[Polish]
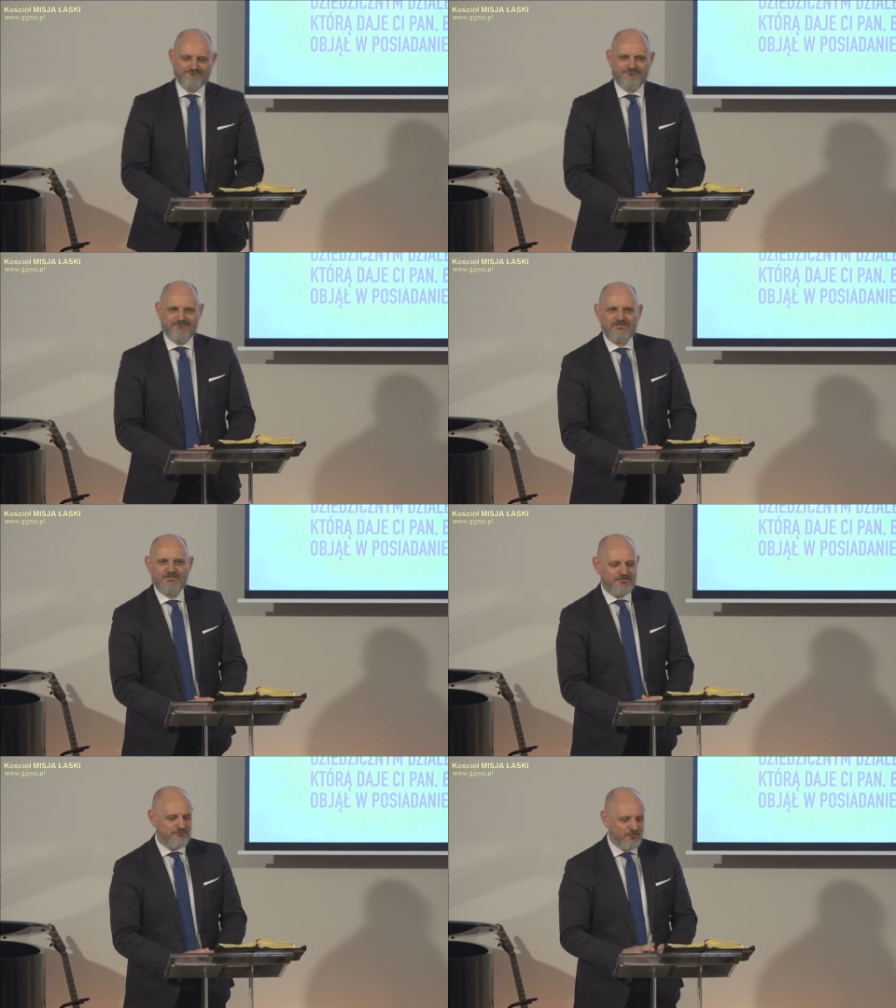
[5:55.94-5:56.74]
Dlaczego
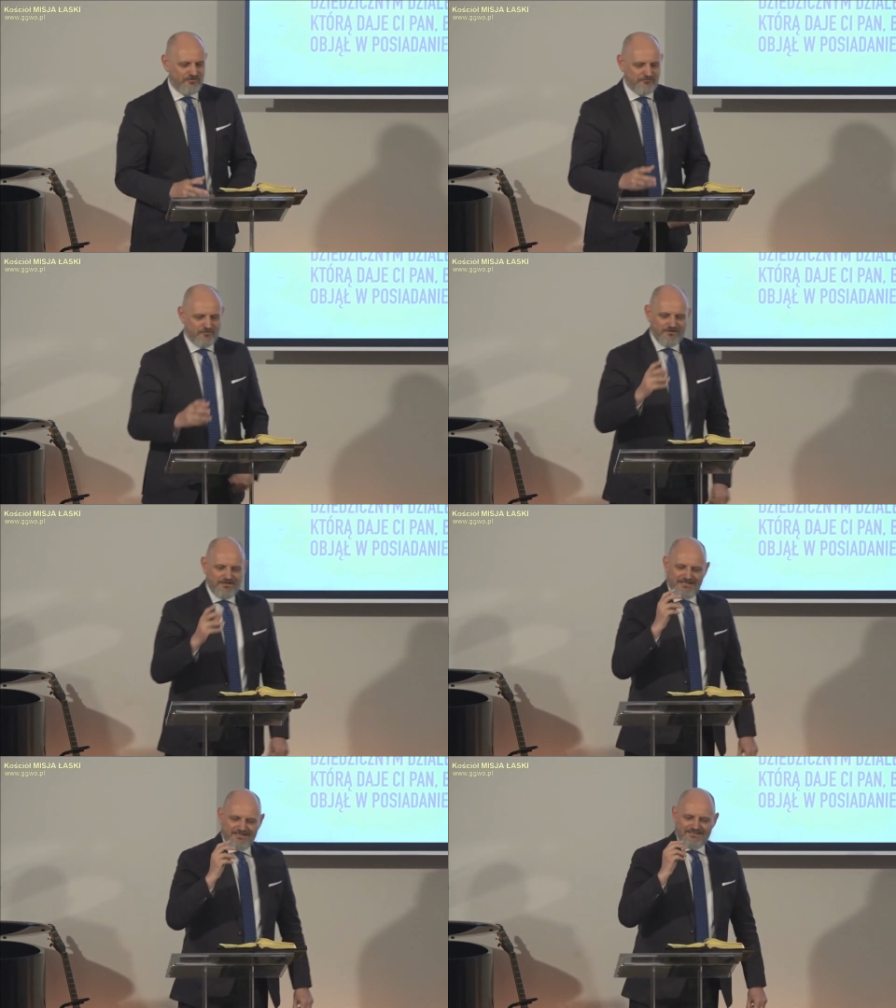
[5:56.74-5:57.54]
o tym mówię? Bo
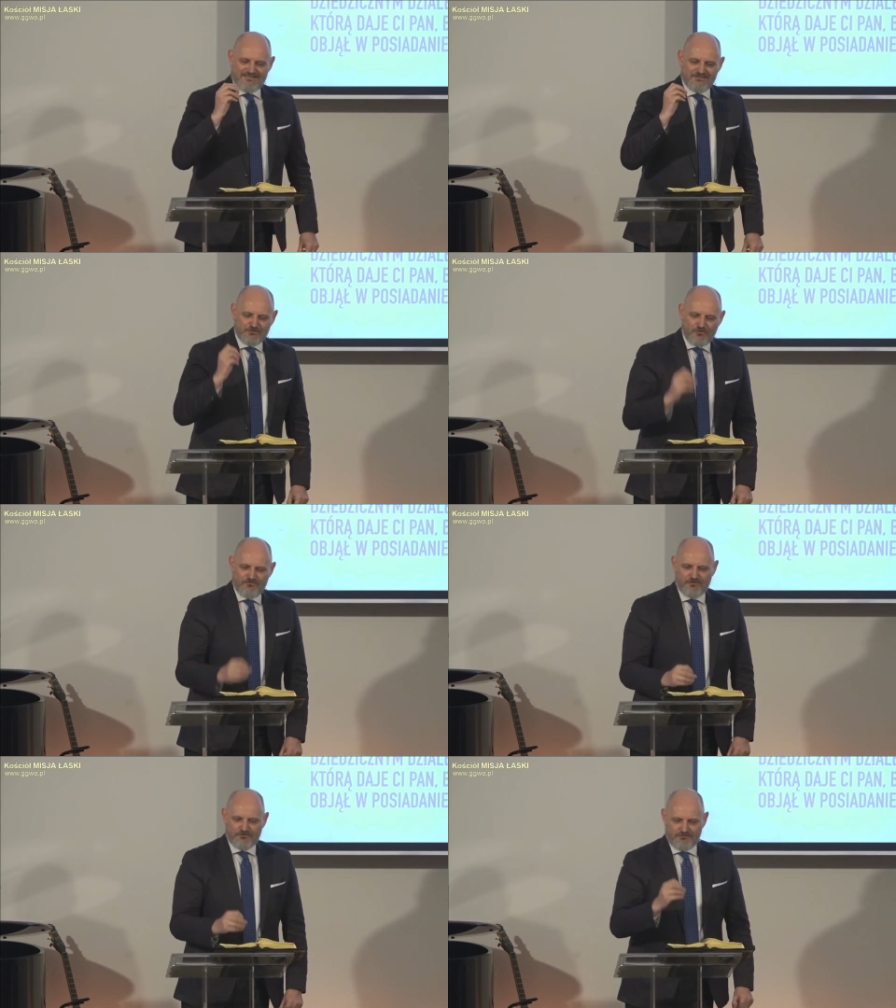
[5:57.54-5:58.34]
ten
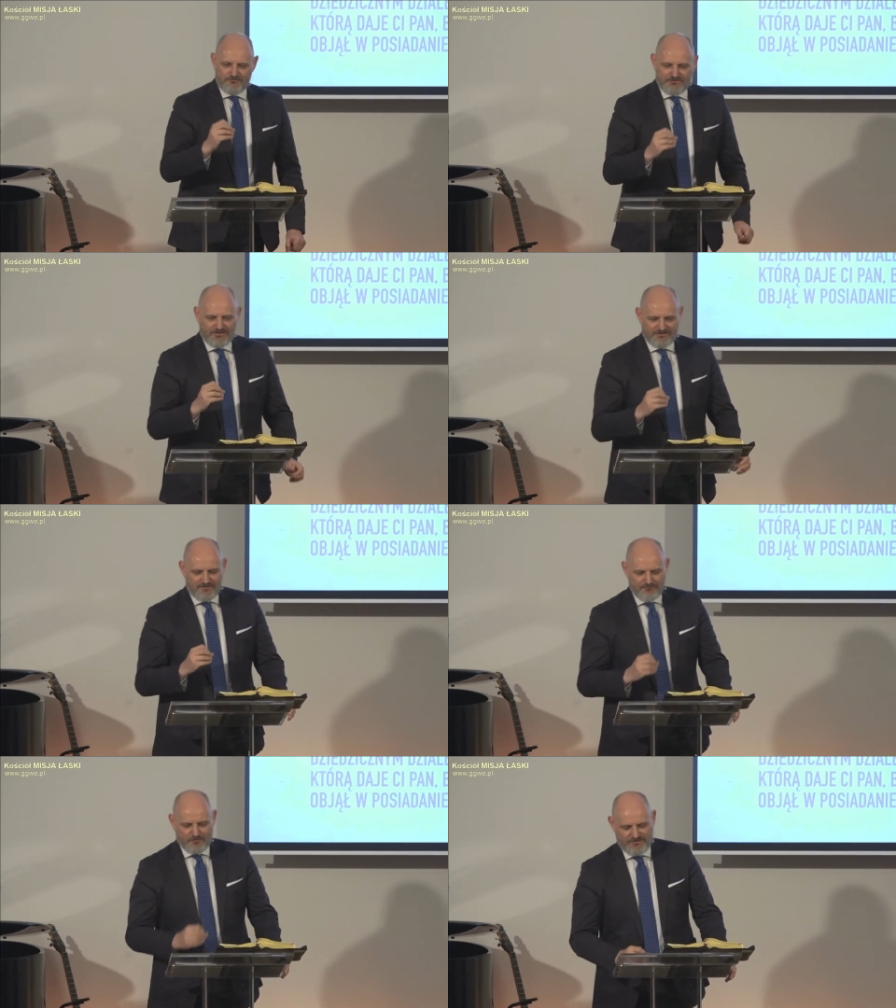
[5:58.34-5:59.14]
człowiek, o którym dzisiaj
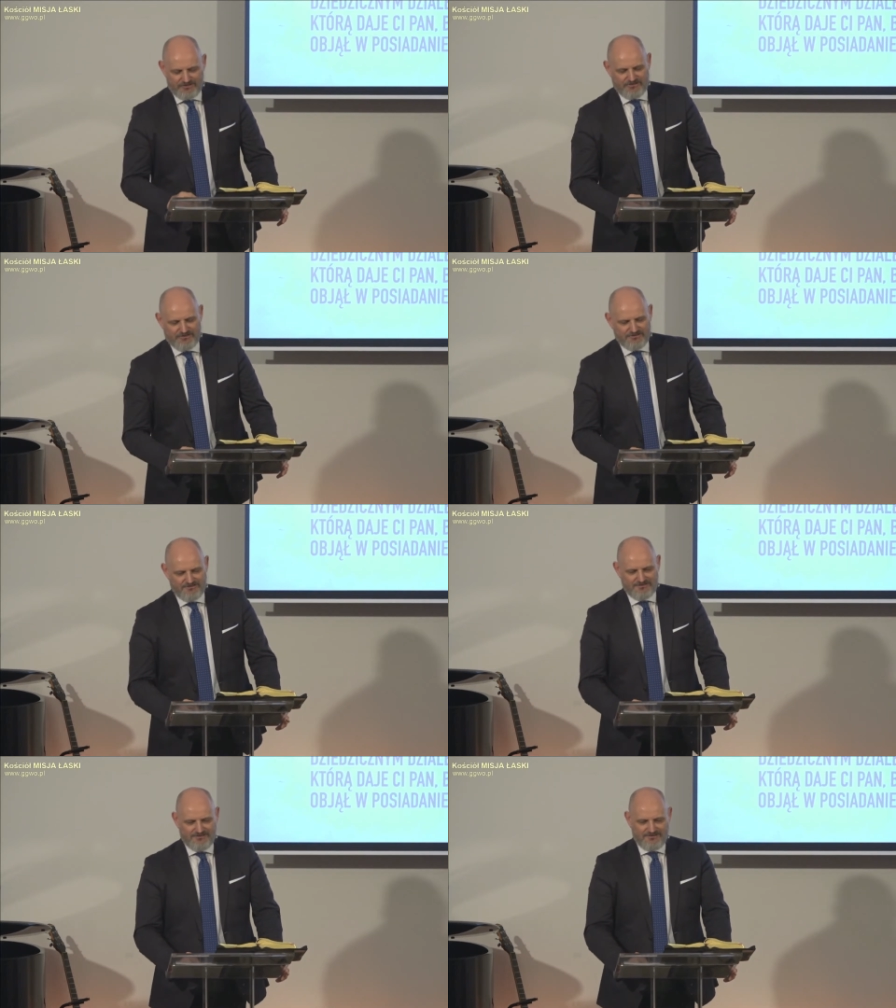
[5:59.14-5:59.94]
chciałem powiedzieć,
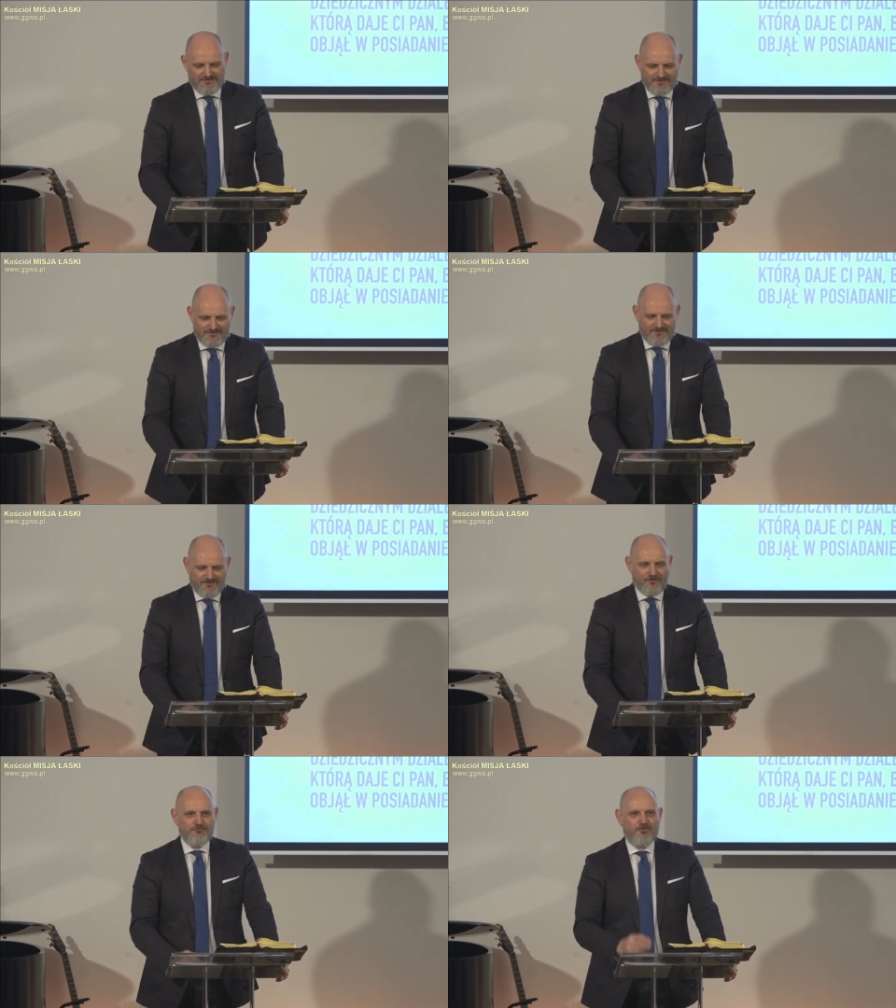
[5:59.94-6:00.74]

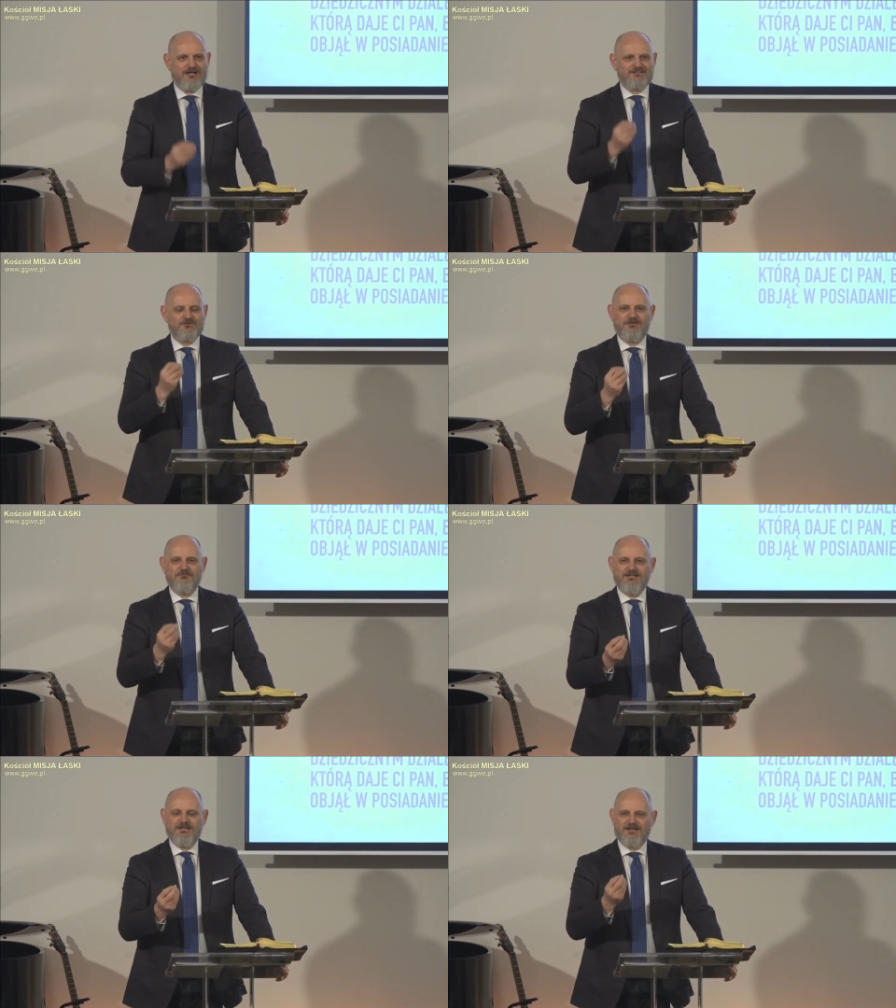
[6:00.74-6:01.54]
on pokazuje
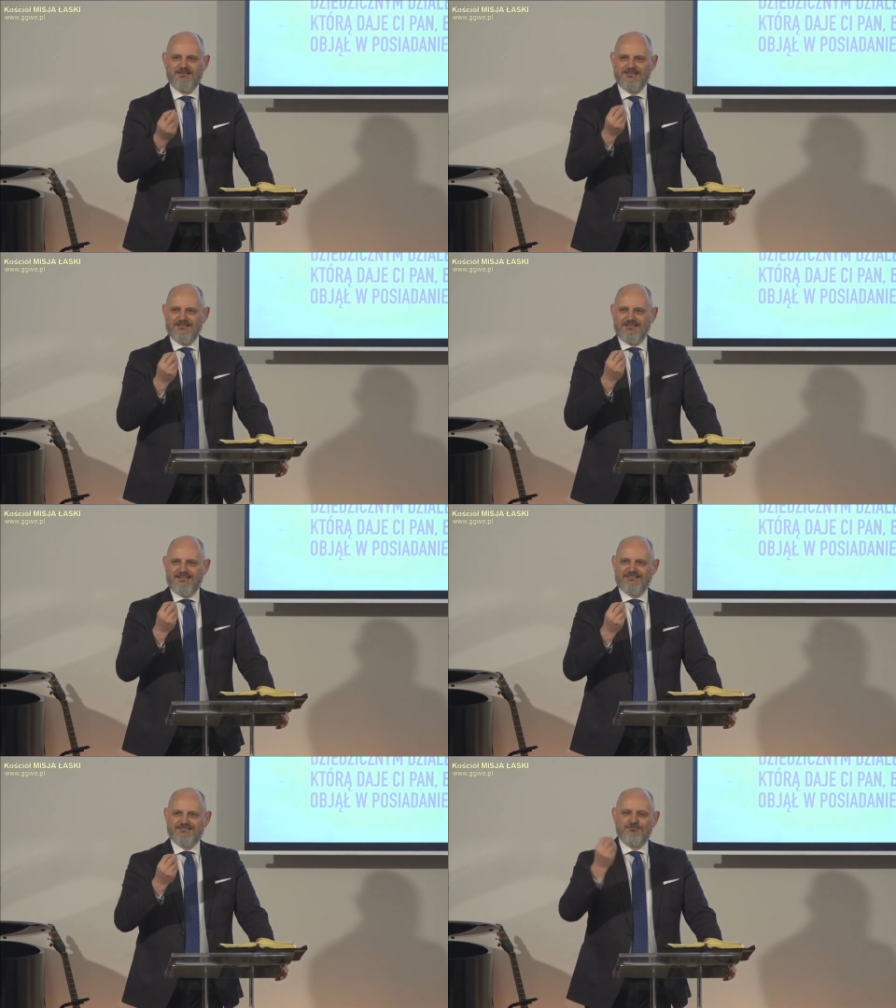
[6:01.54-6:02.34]
mi, jak
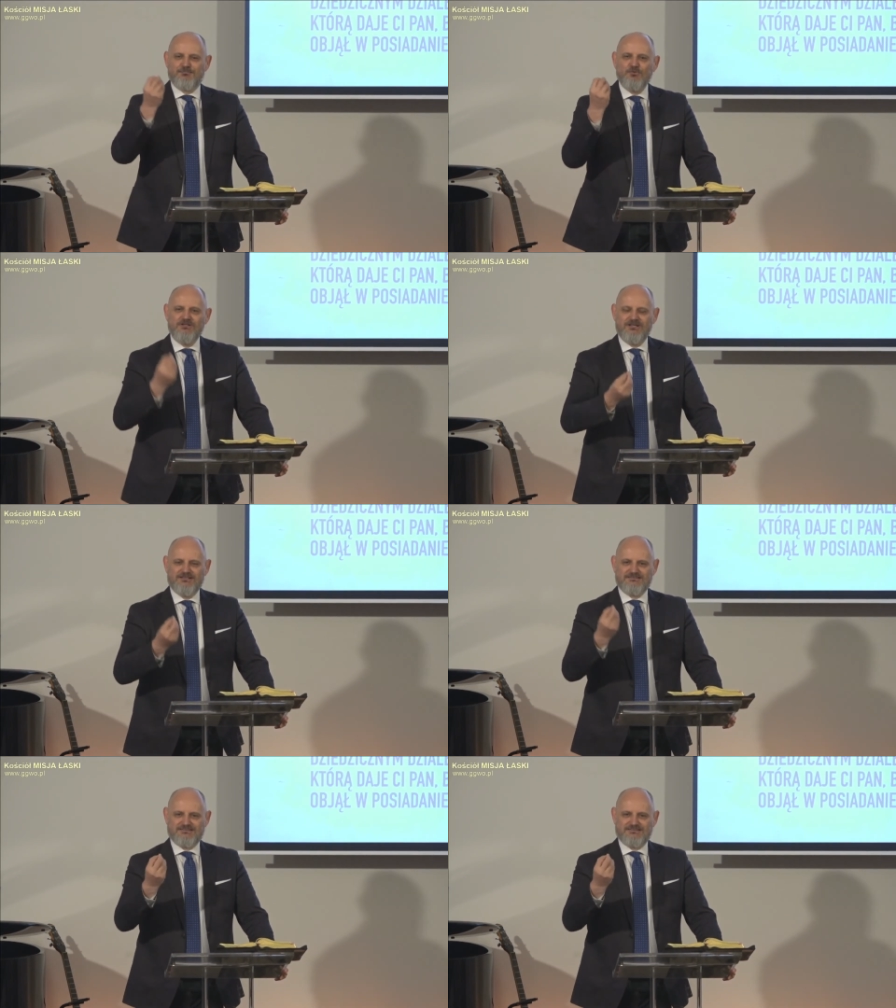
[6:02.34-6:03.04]
spójne jest